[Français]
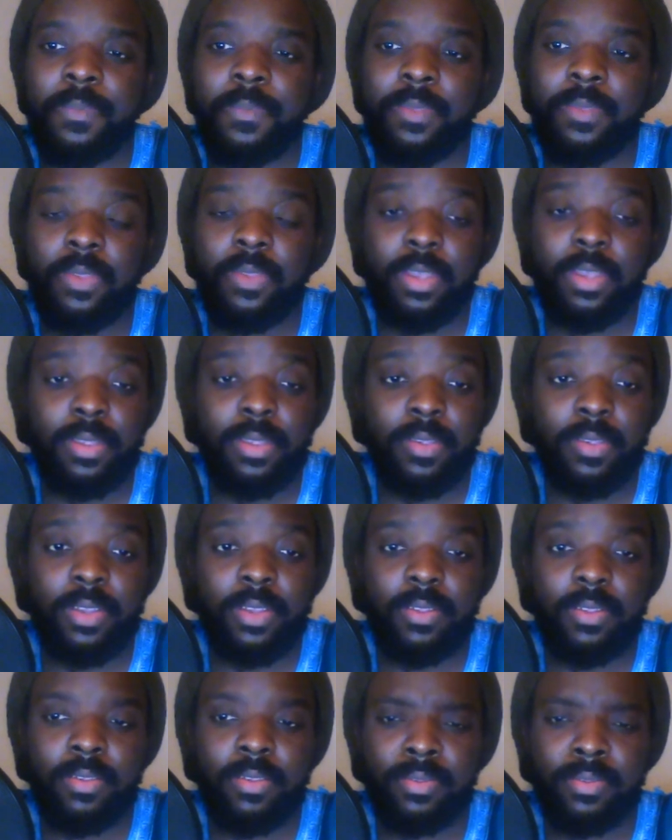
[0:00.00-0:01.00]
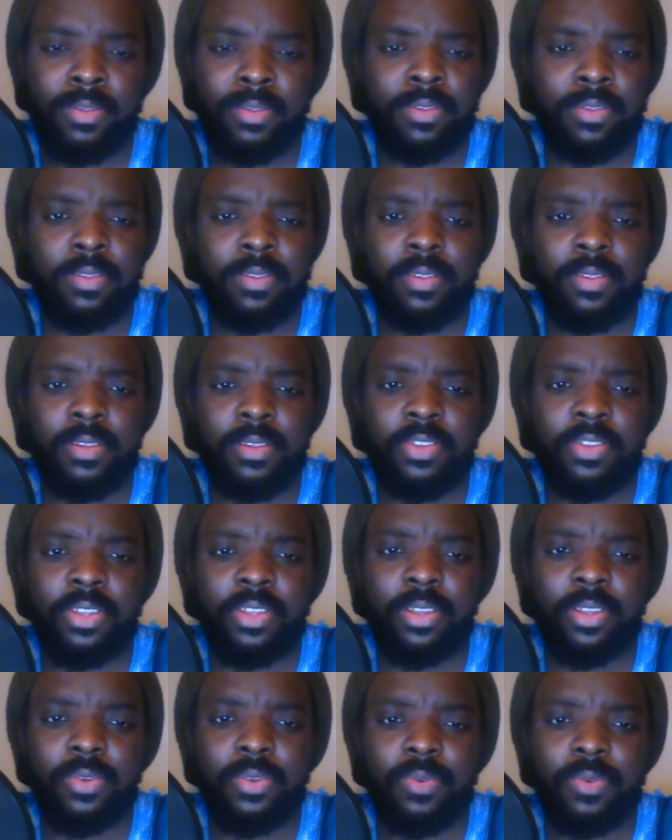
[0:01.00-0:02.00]
Ce sera, ce sera, c'est déjà
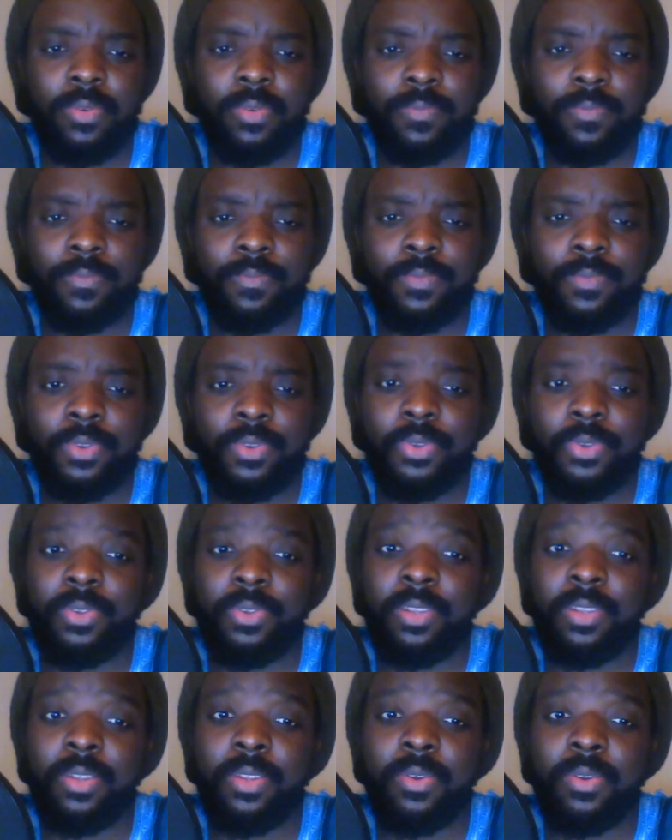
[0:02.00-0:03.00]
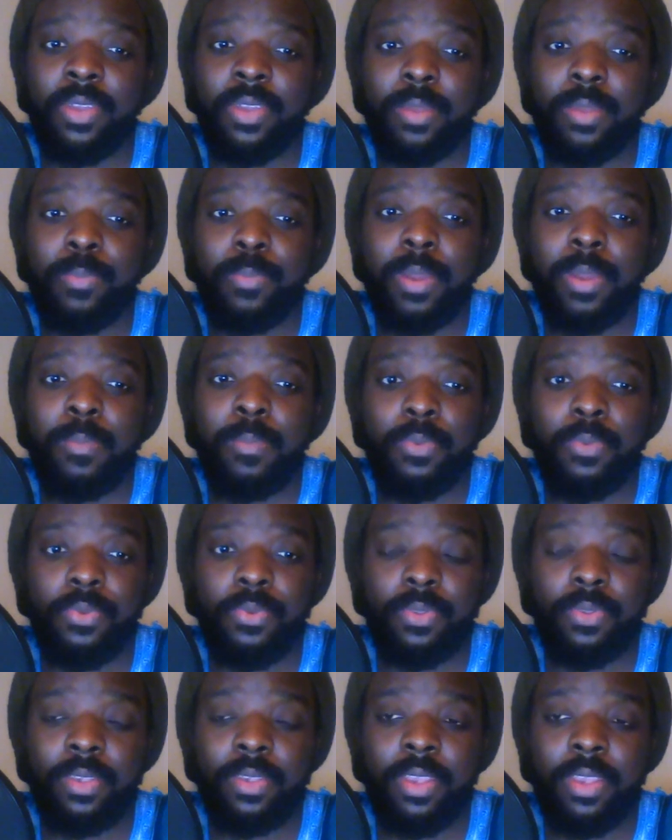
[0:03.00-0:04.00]
très cool. On se dit donc à,
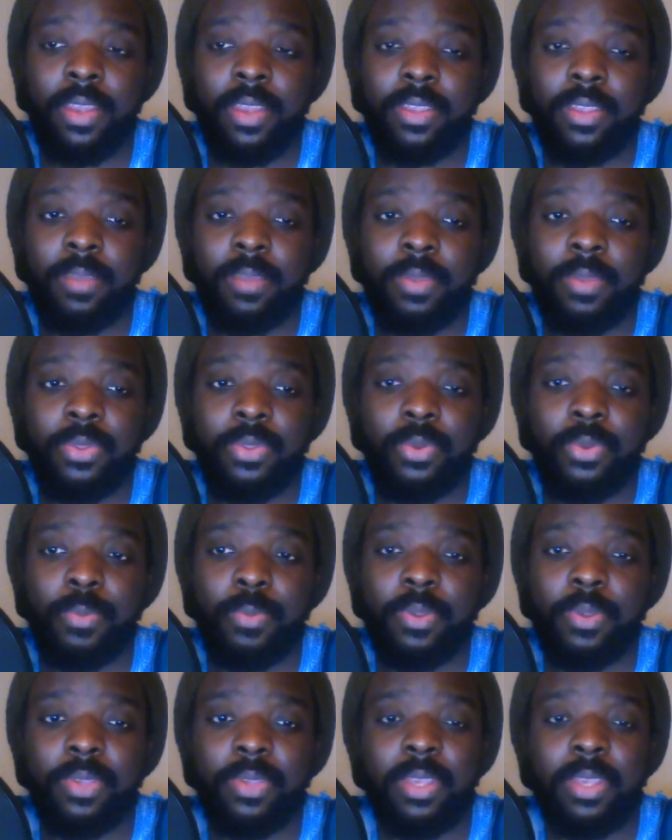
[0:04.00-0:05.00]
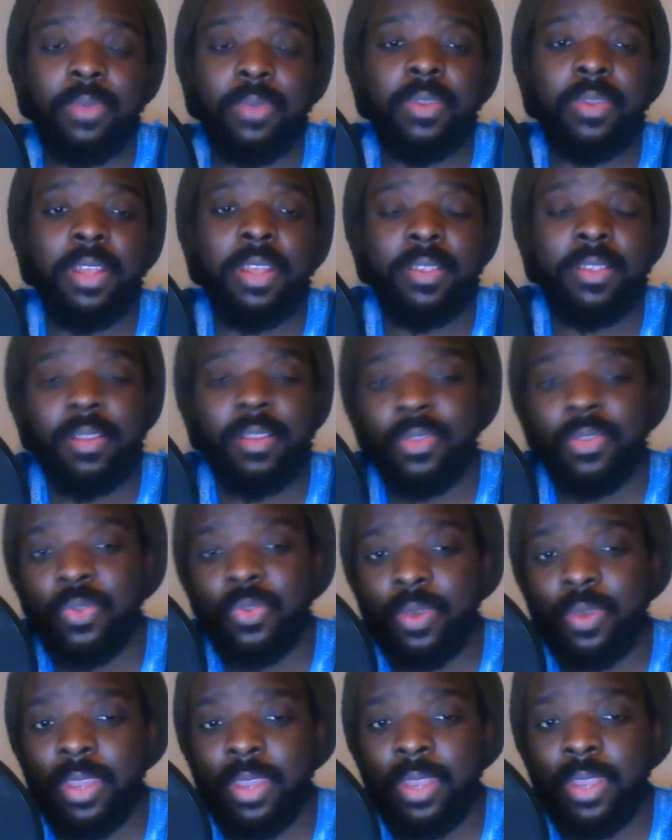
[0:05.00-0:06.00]
plus et à très bientôt. Passez une excellente
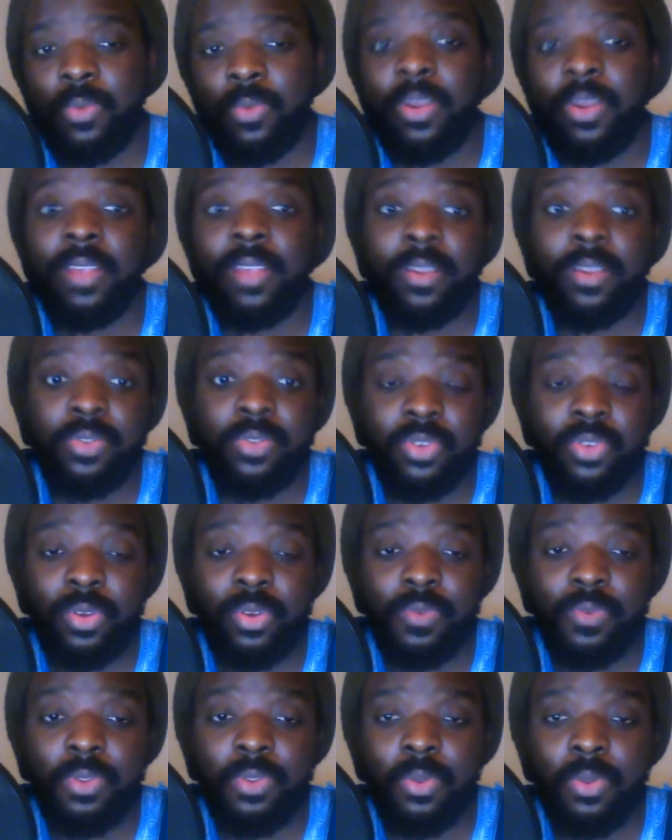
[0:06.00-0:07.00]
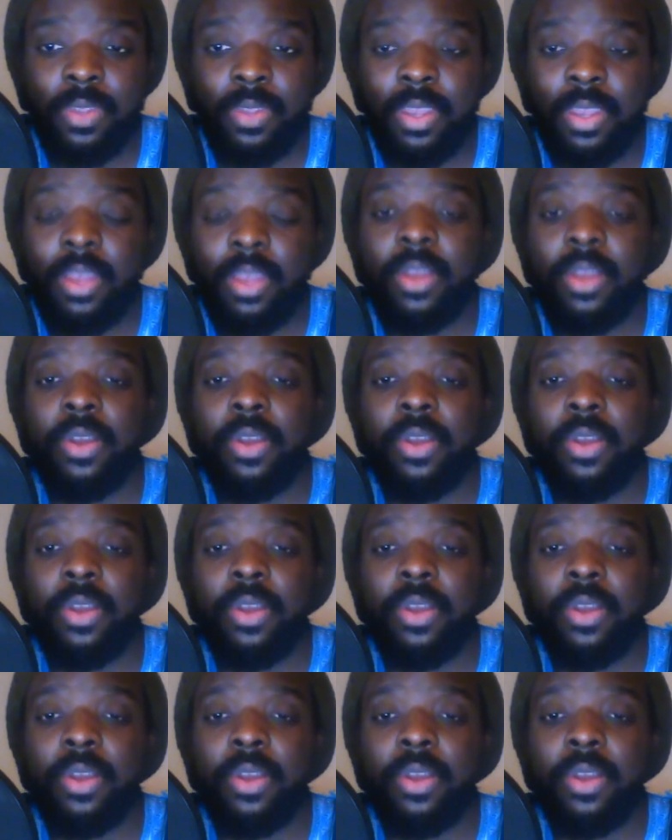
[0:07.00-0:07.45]
soirée ou une excellente journée de votre côté.